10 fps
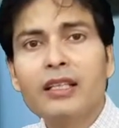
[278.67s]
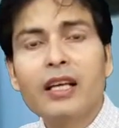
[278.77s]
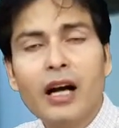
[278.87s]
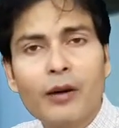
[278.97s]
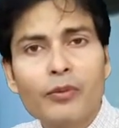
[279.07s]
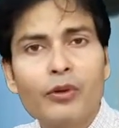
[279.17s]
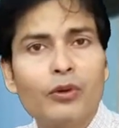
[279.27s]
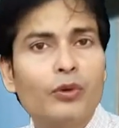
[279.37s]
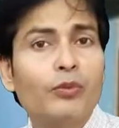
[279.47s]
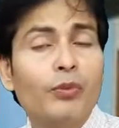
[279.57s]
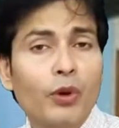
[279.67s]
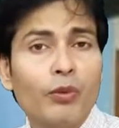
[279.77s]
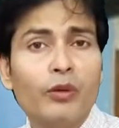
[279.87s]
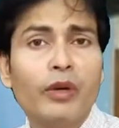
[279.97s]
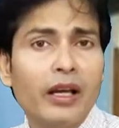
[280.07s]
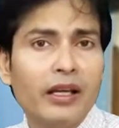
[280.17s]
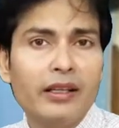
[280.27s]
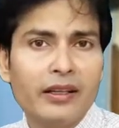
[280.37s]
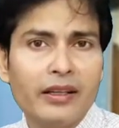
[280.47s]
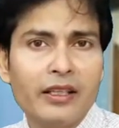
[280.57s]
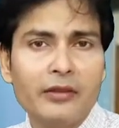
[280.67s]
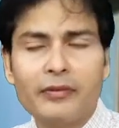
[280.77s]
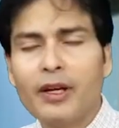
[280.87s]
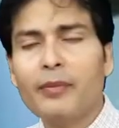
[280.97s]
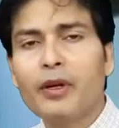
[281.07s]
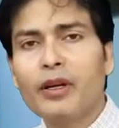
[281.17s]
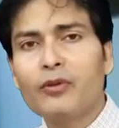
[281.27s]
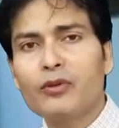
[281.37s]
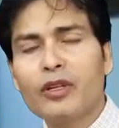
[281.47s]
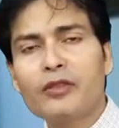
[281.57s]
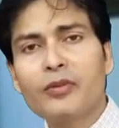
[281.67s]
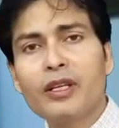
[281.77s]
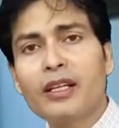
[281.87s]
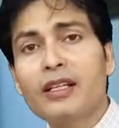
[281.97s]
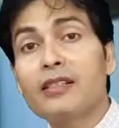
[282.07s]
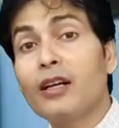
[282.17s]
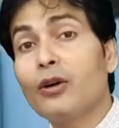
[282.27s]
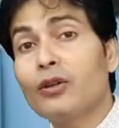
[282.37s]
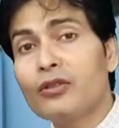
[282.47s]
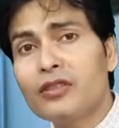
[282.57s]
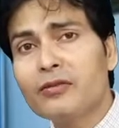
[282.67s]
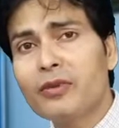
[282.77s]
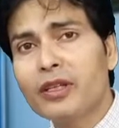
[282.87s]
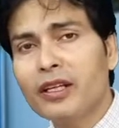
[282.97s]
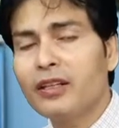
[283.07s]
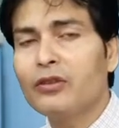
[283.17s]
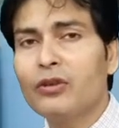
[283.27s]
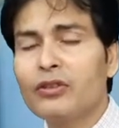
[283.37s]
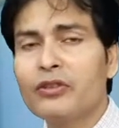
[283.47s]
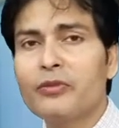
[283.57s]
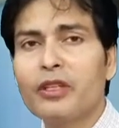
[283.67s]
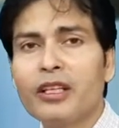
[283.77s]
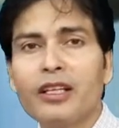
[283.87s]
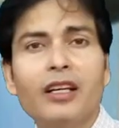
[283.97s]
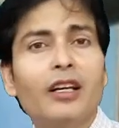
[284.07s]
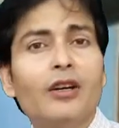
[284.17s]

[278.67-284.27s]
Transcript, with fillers: कि आपको प्रॉब्लम है या नहीं वहाँ पर काउंसलर्स भी हैं साइकोलॉजिस्ट भी हैं डॉक्टर्स भी हैं